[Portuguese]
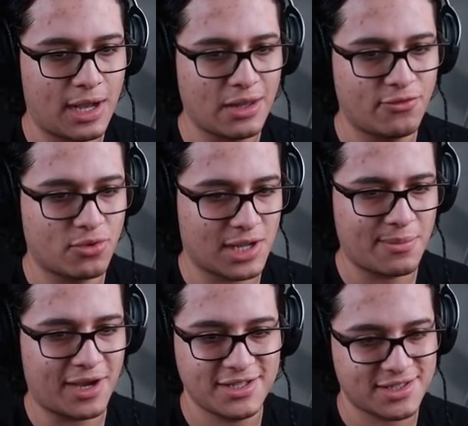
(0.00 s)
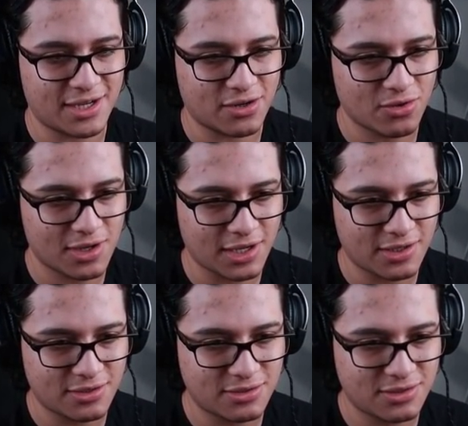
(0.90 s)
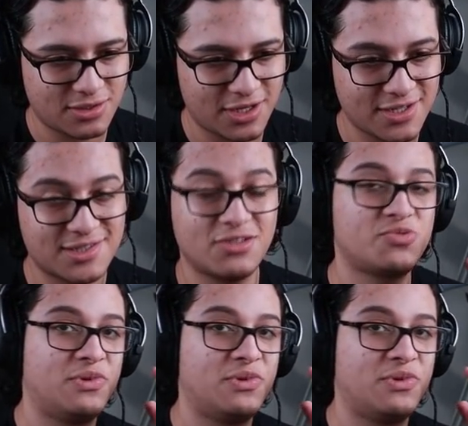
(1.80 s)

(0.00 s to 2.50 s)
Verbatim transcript: Ah, não, vou colocar mais, cara. Vou colocar 300